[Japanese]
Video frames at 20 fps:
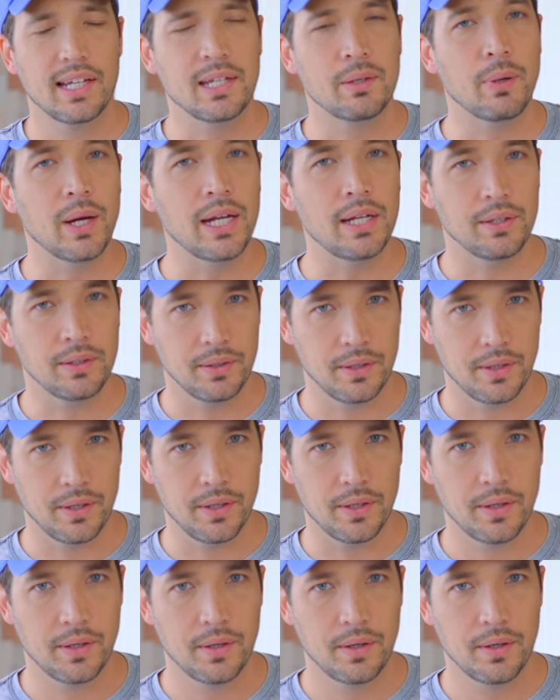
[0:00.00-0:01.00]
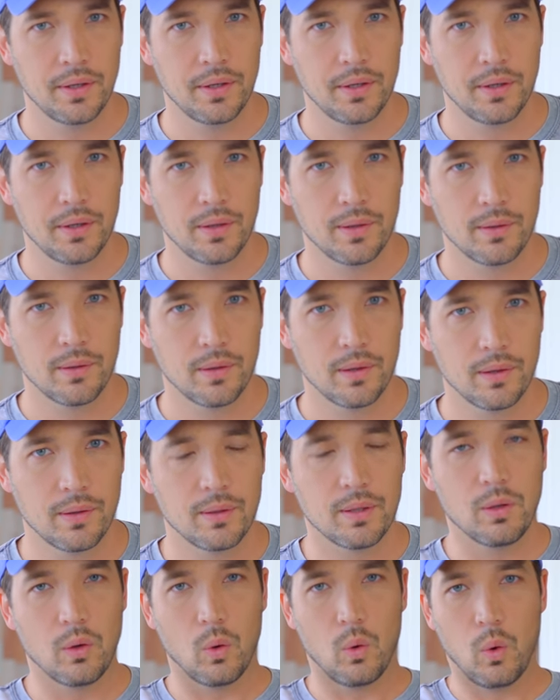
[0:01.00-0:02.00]
いわゆる
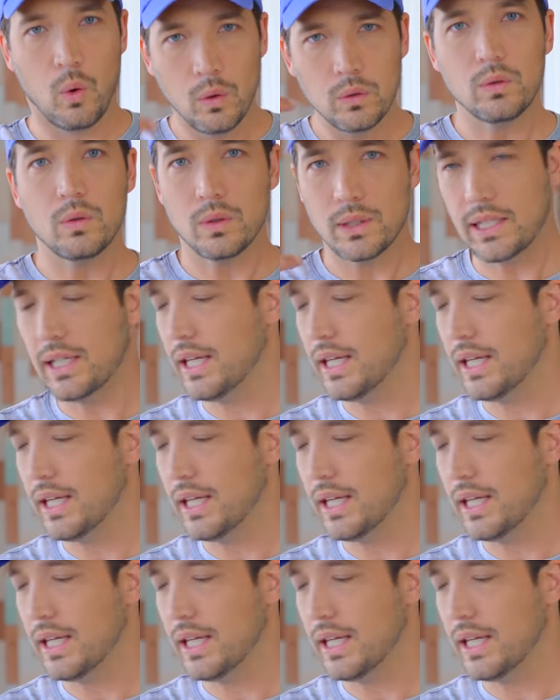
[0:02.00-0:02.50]
本当